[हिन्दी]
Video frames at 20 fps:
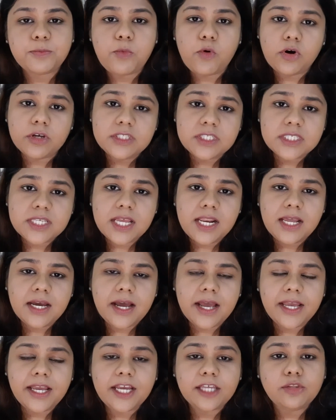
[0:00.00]
स्पॉन्ज से
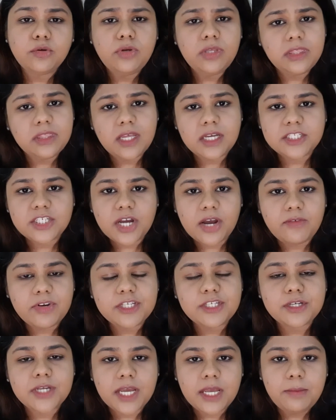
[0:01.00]
लगाएंगे तो इतना अच्छा
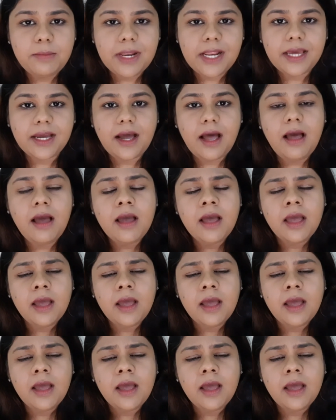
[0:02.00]
कवरेज नहीं मिलेगा